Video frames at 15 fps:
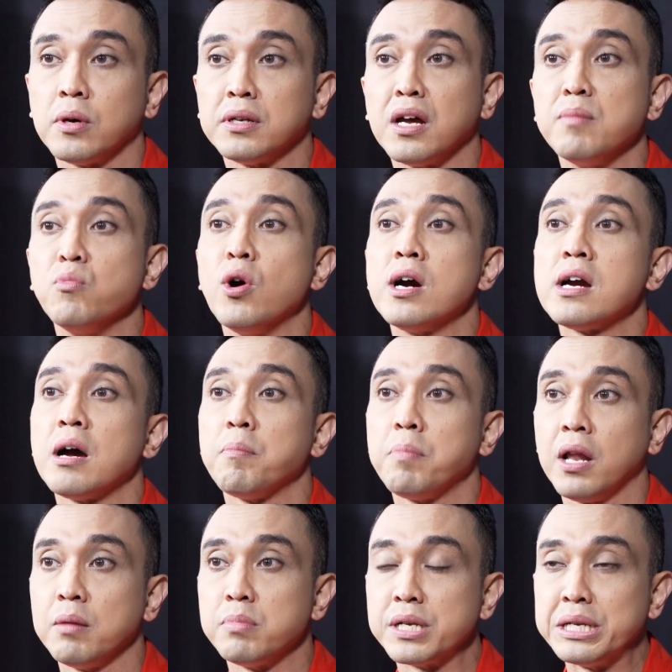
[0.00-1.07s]
anak buah
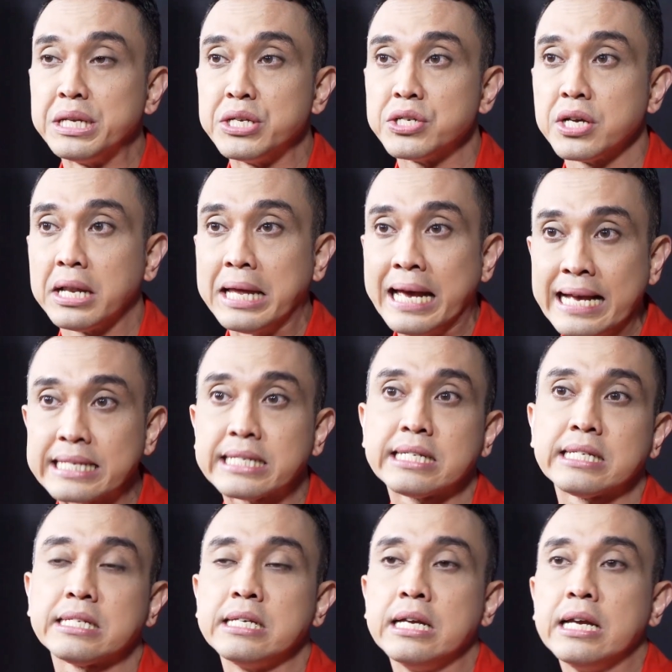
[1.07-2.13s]
kapal berinisial
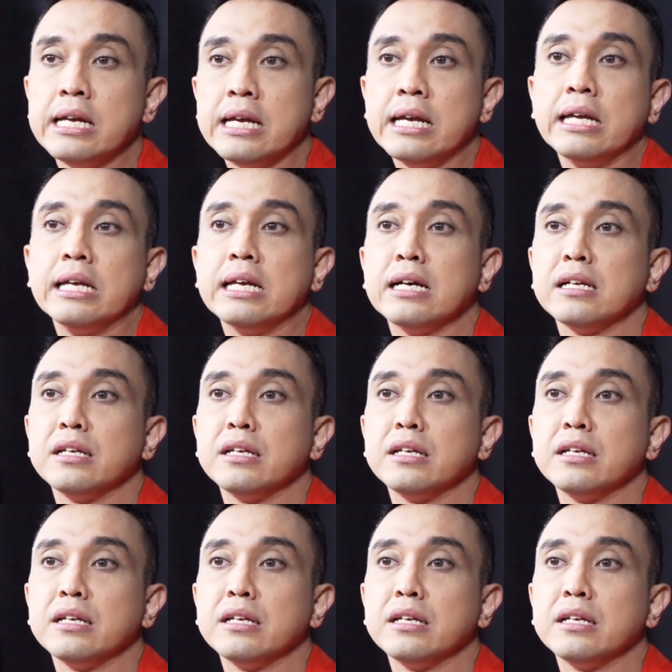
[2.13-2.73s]
S yang